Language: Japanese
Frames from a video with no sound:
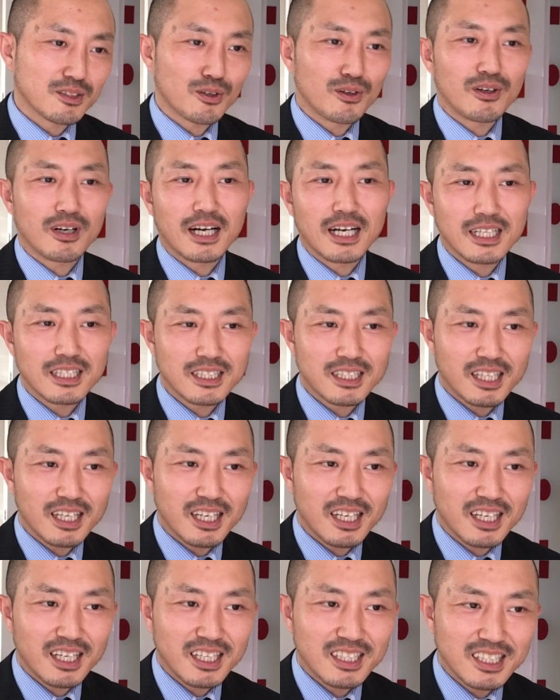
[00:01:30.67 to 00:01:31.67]
そう相
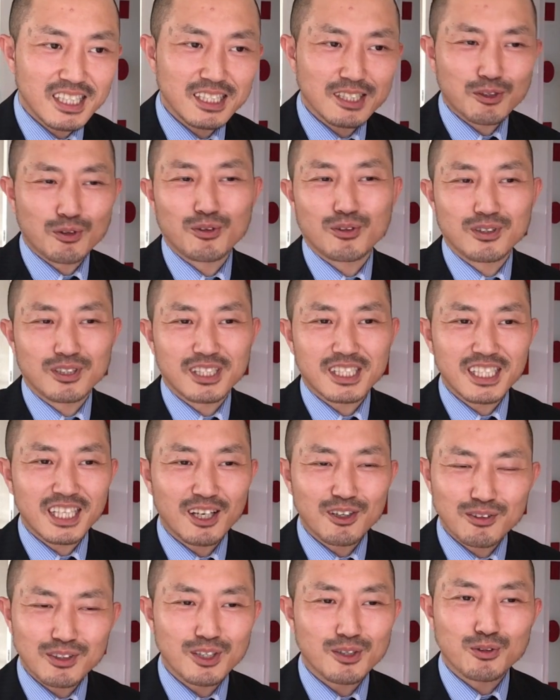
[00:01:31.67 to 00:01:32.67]
手にその好き
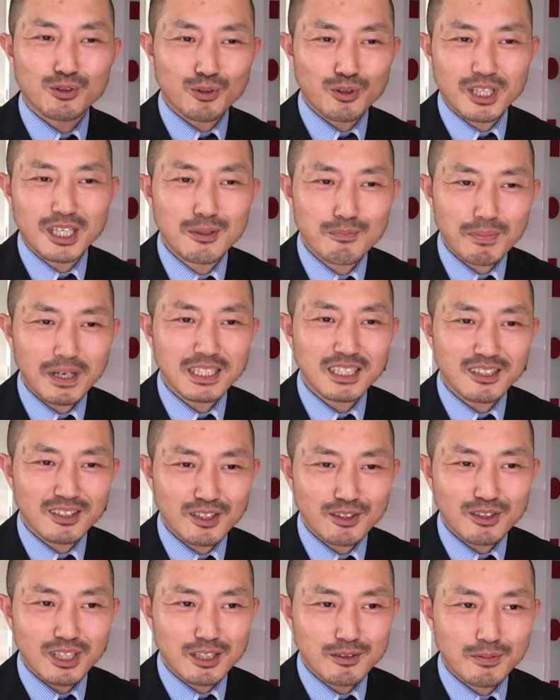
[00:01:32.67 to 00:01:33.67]
だよっていうことを頻繁に言っ
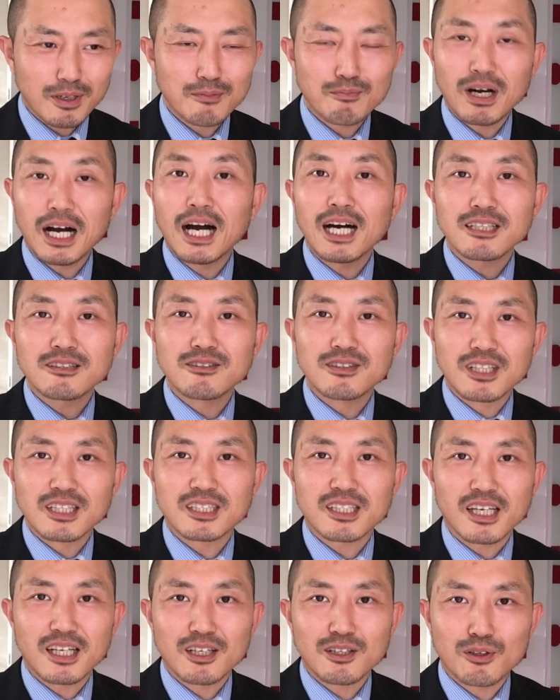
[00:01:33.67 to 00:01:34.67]
てくれる場合もあるんで
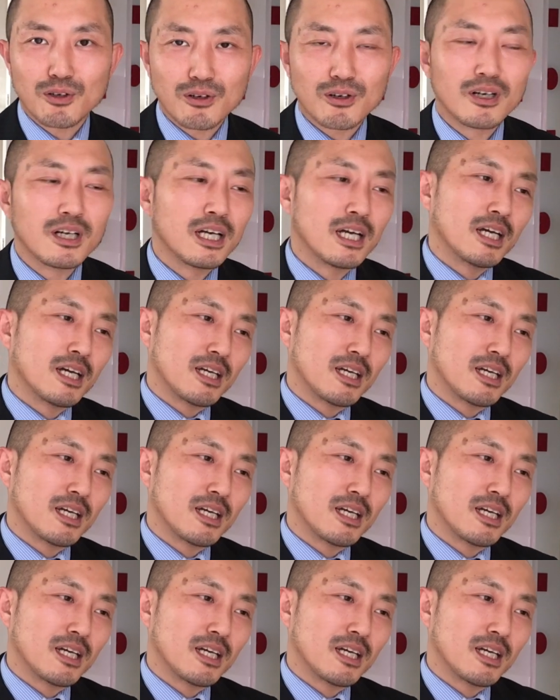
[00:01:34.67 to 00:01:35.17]
すけれど、